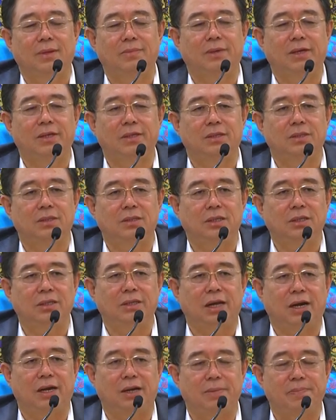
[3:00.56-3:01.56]
那么
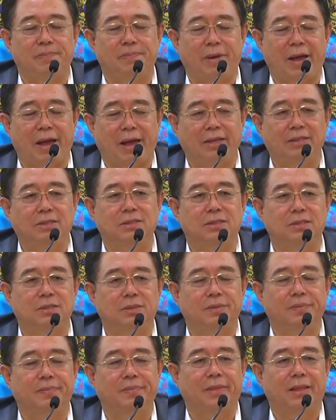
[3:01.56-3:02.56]
一点白
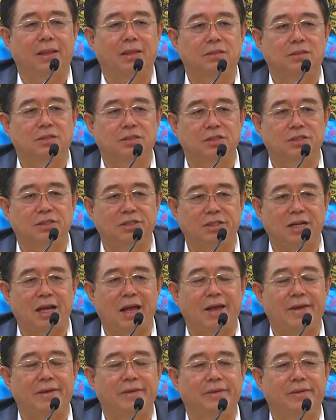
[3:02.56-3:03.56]
子是
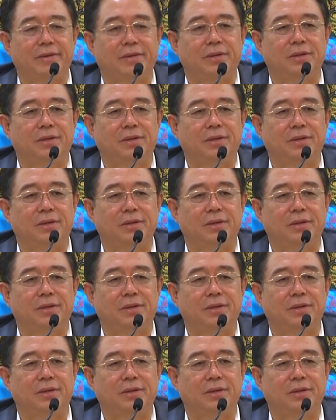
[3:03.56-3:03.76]
善。